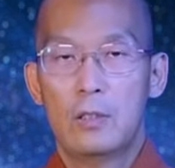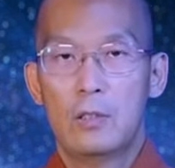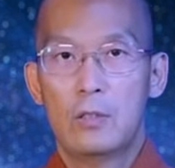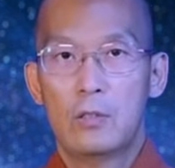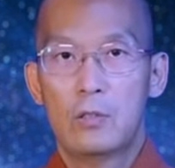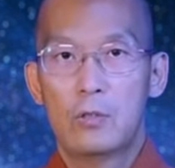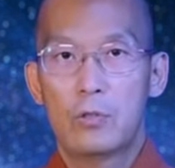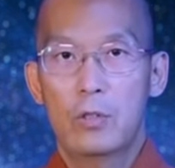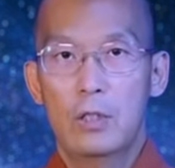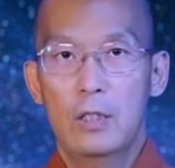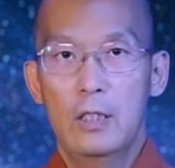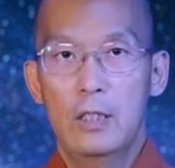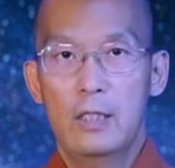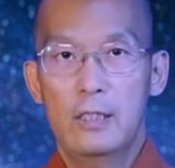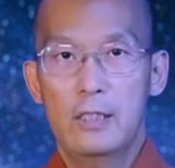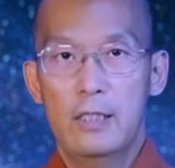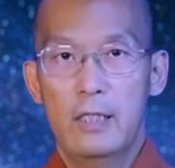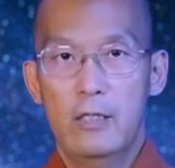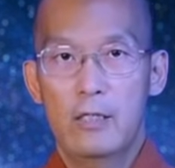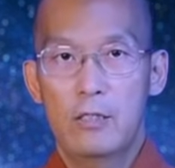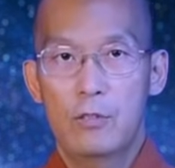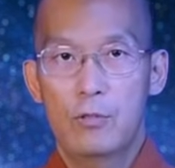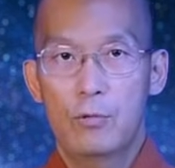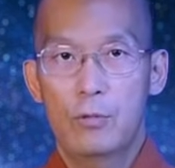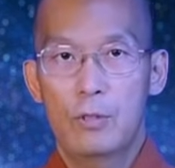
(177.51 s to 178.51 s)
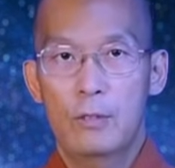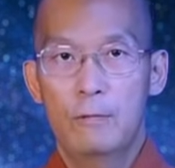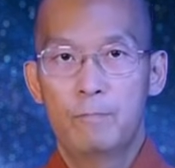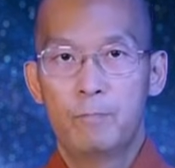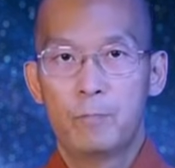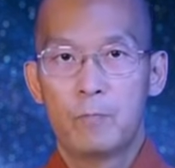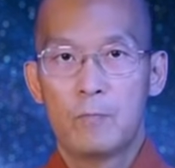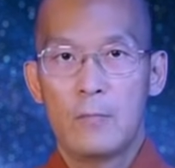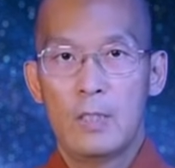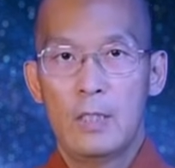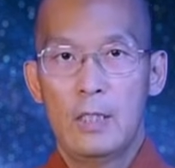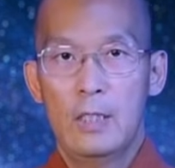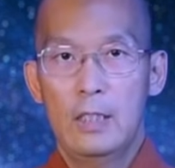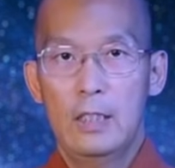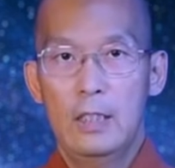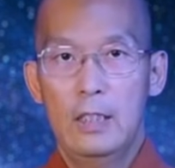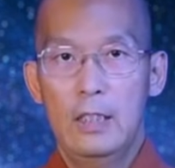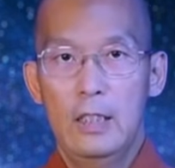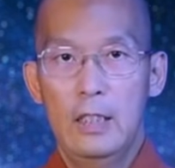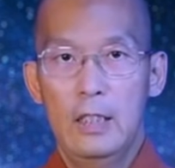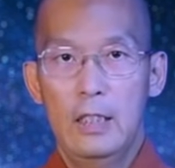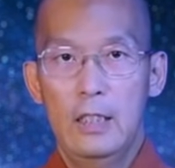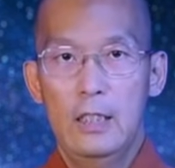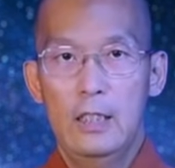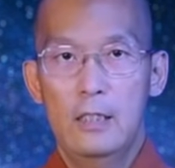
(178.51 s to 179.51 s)
所以呢，才会说。
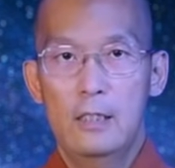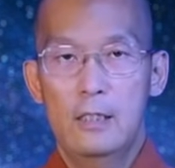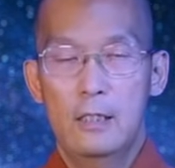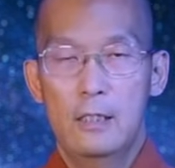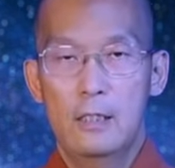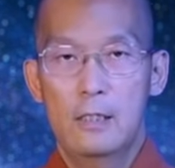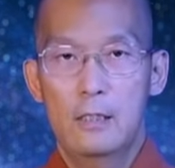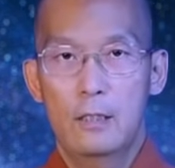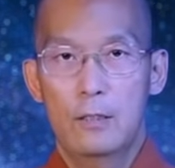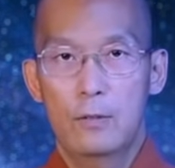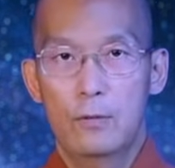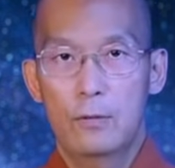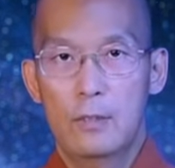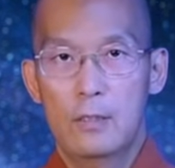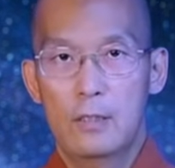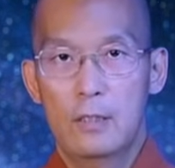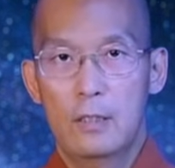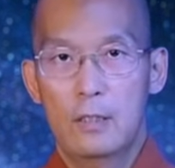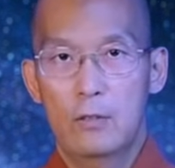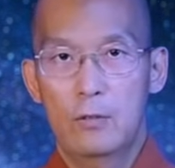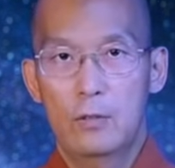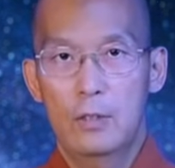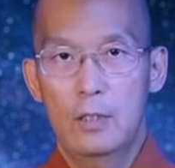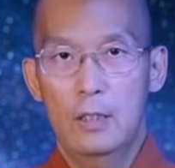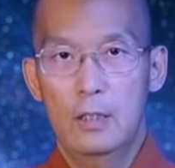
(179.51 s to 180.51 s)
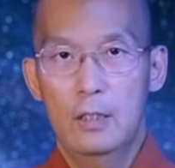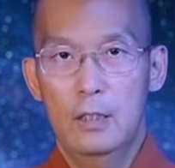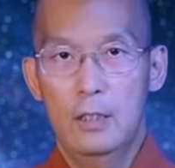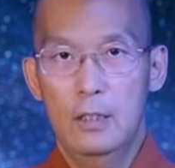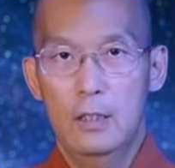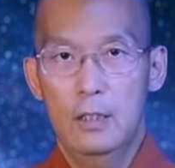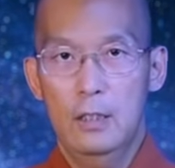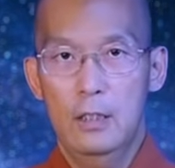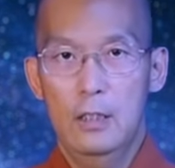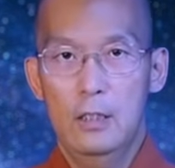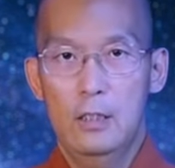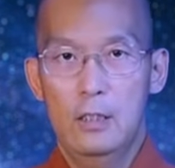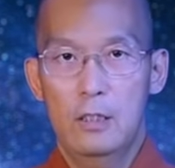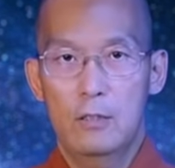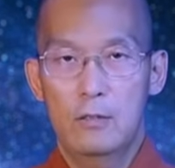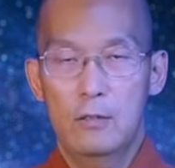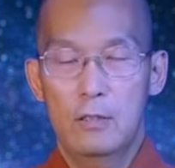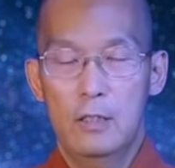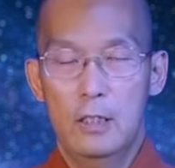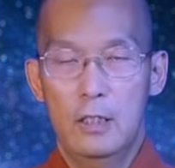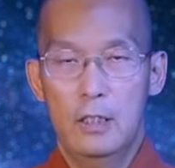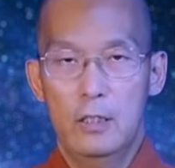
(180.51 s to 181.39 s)
业力成熟的时候呢，你的意手等